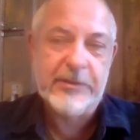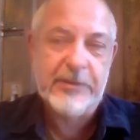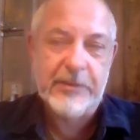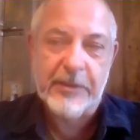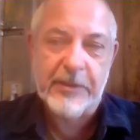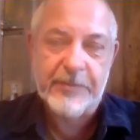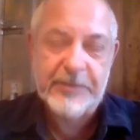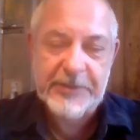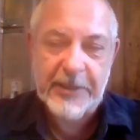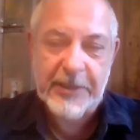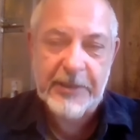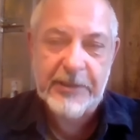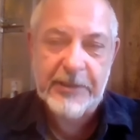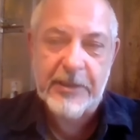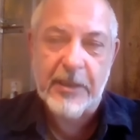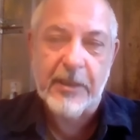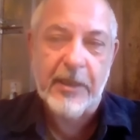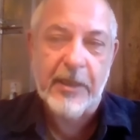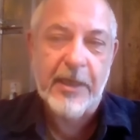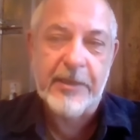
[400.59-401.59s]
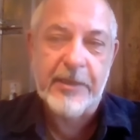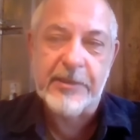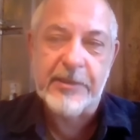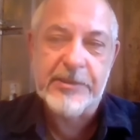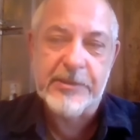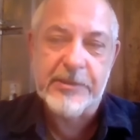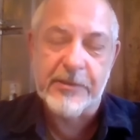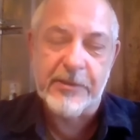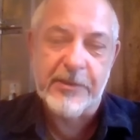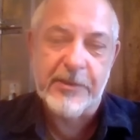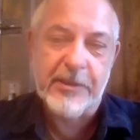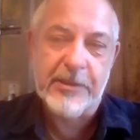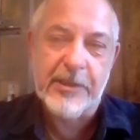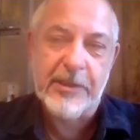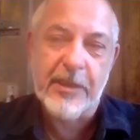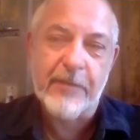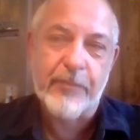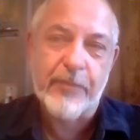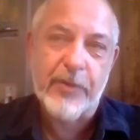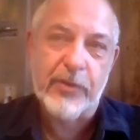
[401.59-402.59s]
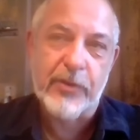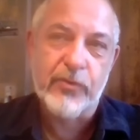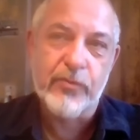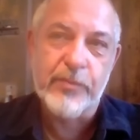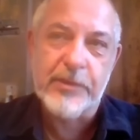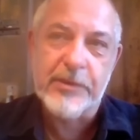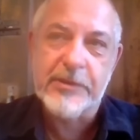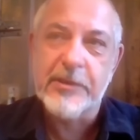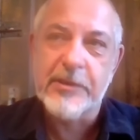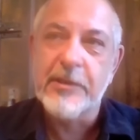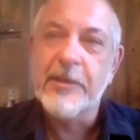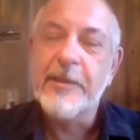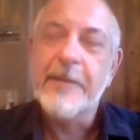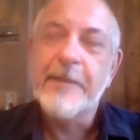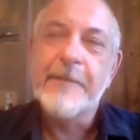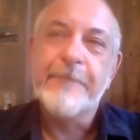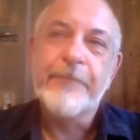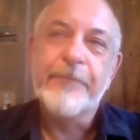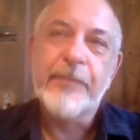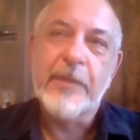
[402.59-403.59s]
Дело обстоит так. А не дело Китая придумать, угу.